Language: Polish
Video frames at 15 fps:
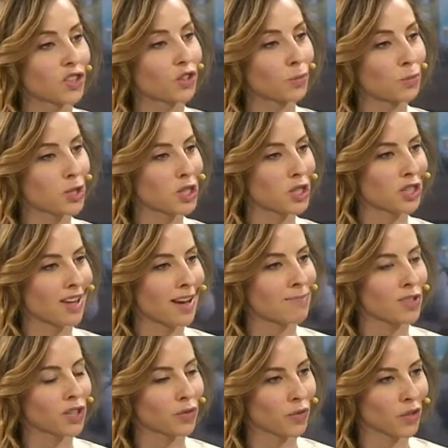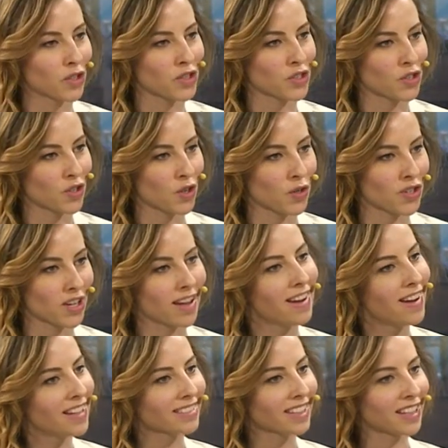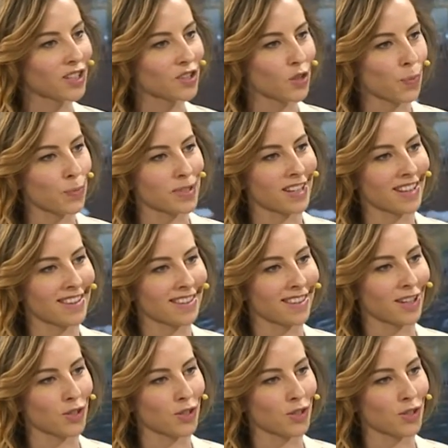to przeczytałam na Twojej stronie. Tak jest opisana ta